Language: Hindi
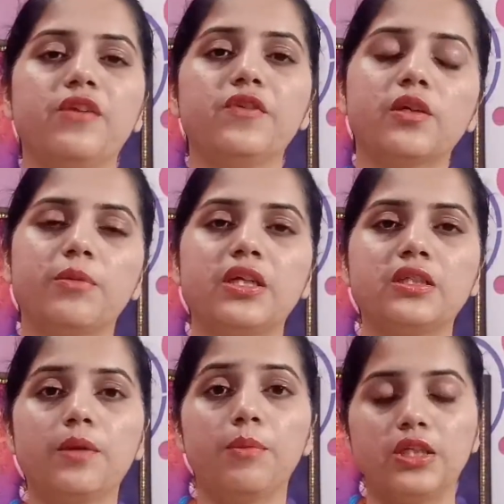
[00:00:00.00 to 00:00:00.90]
बेनिफिट्स हमें
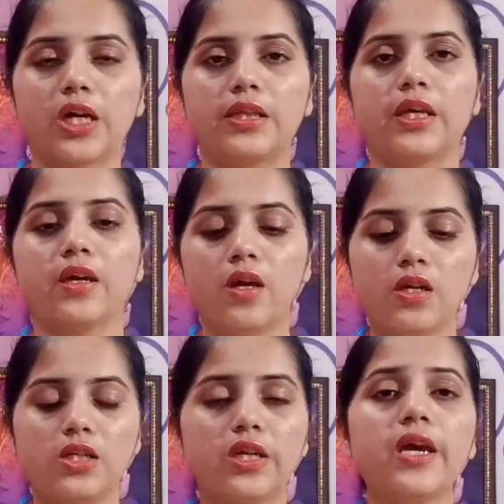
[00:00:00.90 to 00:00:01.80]
इससे मिल जाते हैं
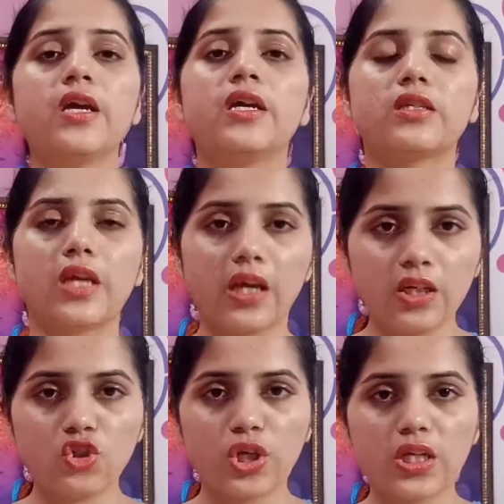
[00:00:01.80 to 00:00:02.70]
ठीक है
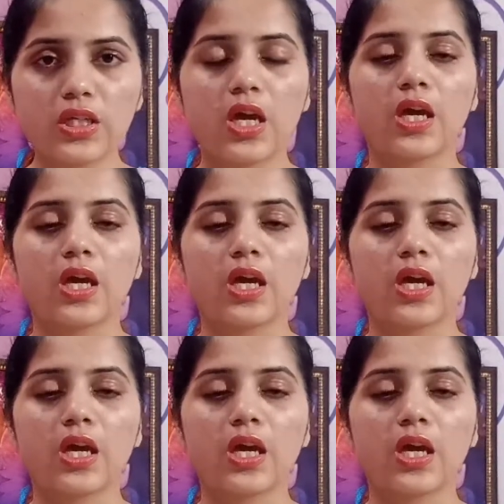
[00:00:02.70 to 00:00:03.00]
सेकेंड चीज़